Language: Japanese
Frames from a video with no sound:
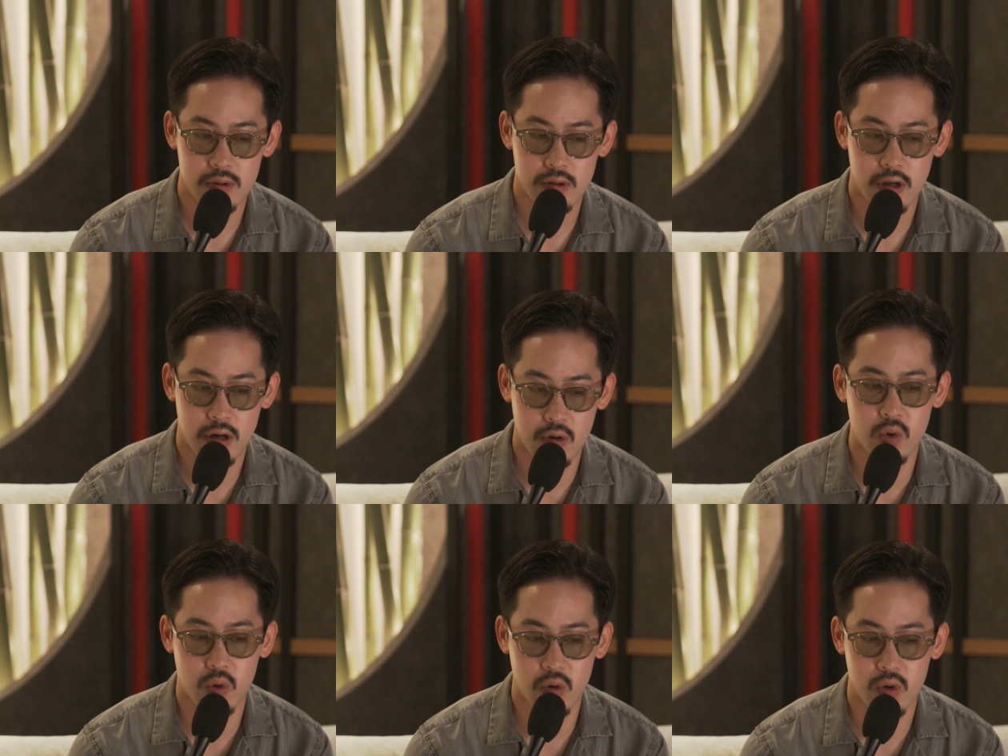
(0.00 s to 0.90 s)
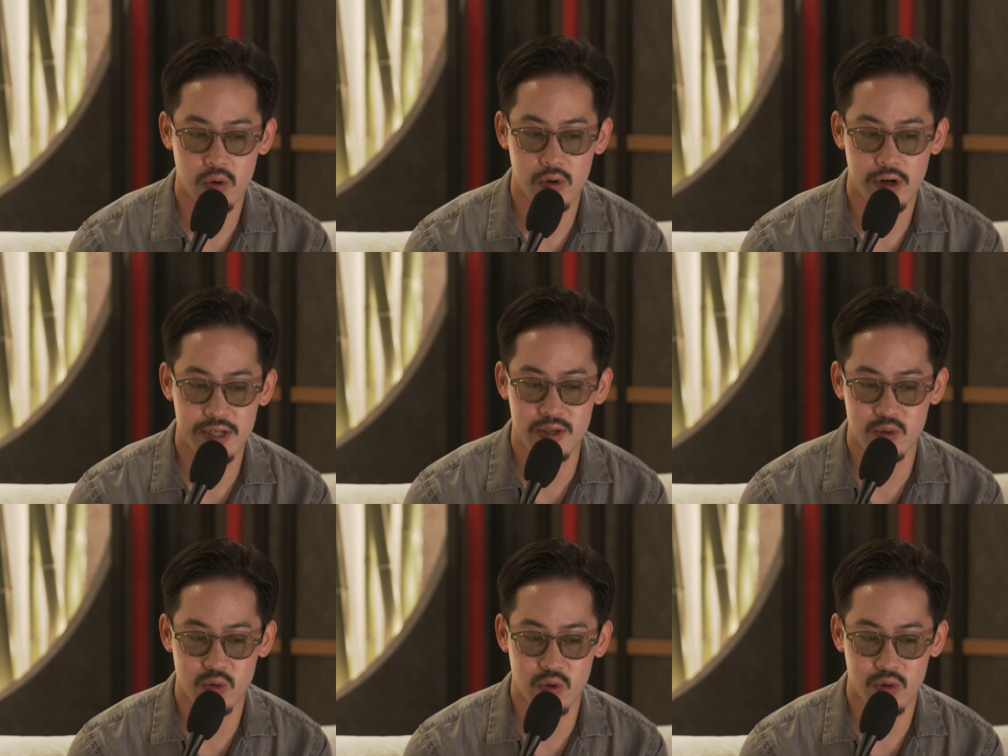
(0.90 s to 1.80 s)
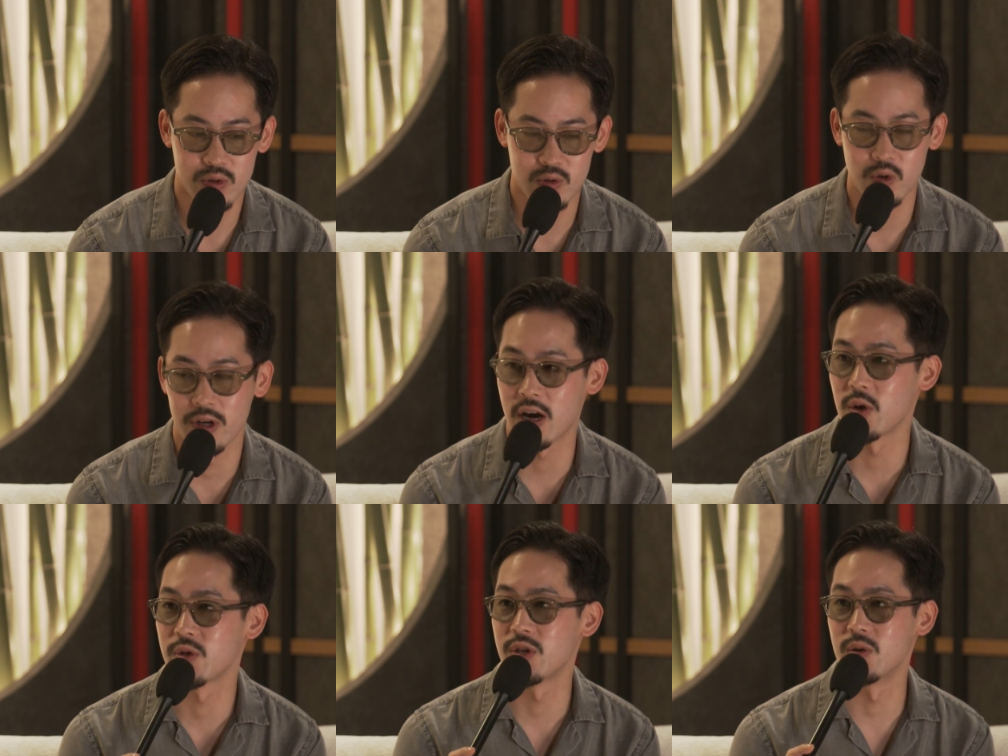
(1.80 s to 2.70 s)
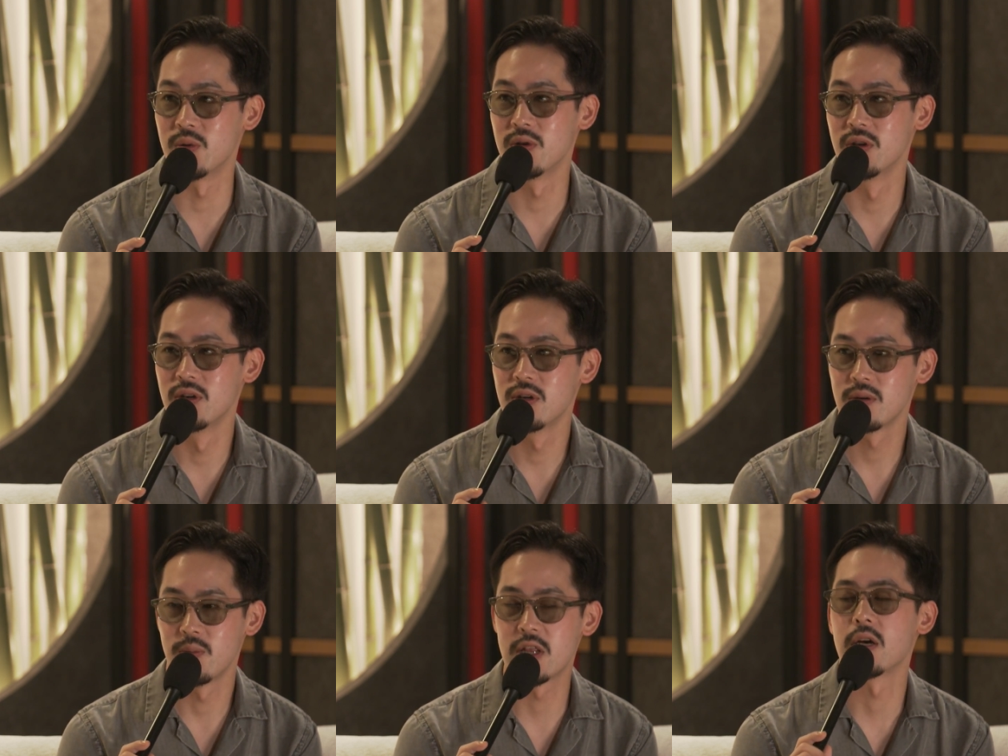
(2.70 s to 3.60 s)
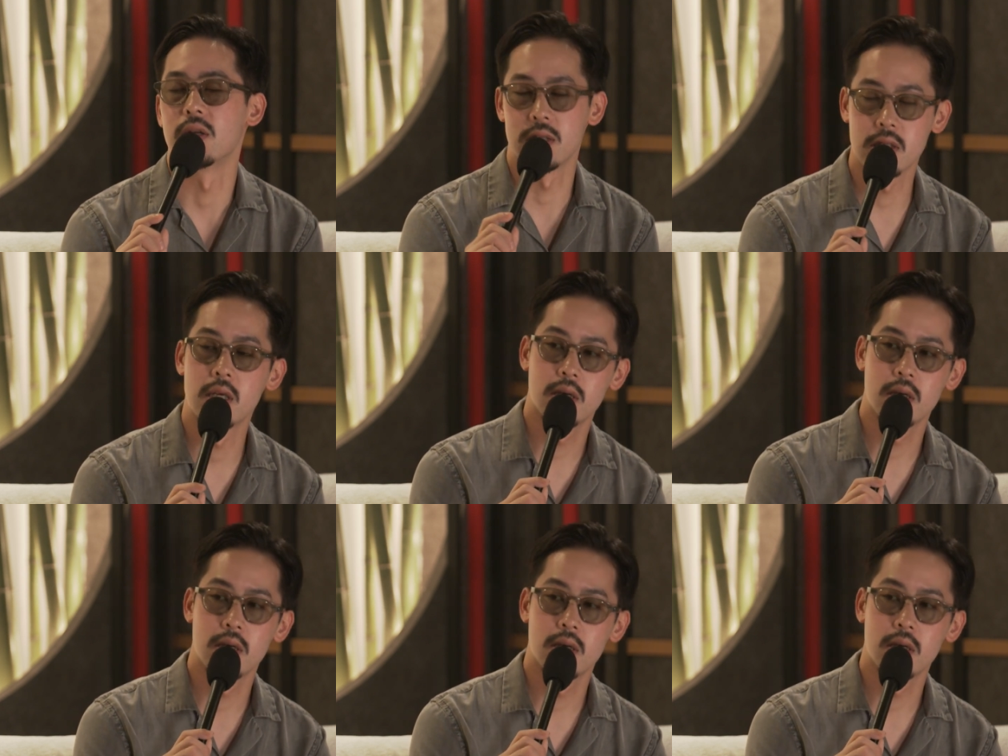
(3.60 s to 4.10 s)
なんかこうレッスンをすごい通ってるみたいです、ね、かっ